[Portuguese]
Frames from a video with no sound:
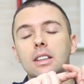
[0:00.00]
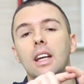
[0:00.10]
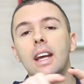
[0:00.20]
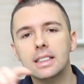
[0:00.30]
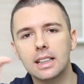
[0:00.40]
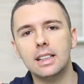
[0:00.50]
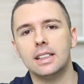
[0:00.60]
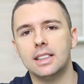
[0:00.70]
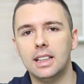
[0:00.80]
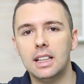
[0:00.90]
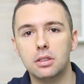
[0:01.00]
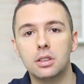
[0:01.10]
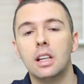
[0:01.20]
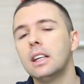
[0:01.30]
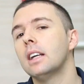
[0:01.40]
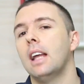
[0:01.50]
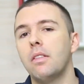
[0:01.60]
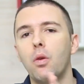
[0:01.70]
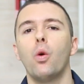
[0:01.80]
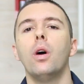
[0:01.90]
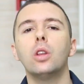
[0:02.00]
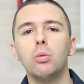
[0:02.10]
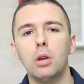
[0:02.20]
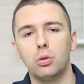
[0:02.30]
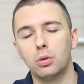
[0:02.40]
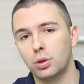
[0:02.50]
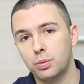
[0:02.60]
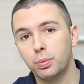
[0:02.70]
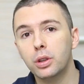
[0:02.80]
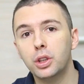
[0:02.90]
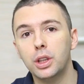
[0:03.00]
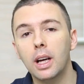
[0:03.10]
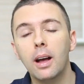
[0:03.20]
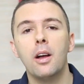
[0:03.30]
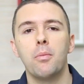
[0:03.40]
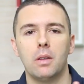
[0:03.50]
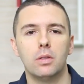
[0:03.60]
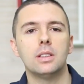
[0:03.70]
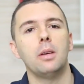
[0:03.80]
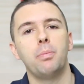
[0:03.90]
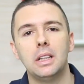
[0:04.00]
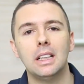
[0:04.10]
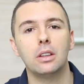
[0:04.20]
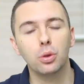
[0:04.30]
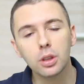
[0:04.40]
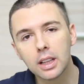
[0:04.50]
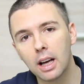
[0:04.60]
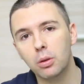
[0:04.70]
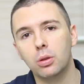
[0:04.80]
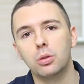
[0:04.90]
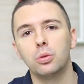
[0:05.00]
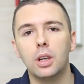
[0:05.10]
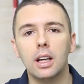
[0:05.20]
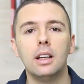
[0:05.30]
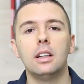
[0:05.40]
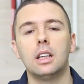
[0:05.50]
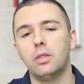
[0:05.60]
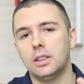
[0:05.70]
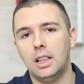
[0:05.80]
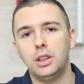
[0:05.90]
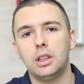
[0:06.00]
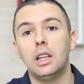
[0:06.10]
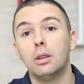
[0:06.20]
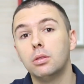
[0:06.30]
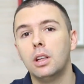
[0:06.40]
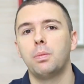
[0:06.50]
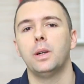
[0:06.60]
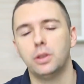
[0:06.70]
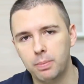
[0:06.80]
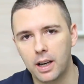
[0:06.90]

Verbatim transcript: três exercícios que levam oito minutos por dia para você perder toda a gordura que você adquiriu depois do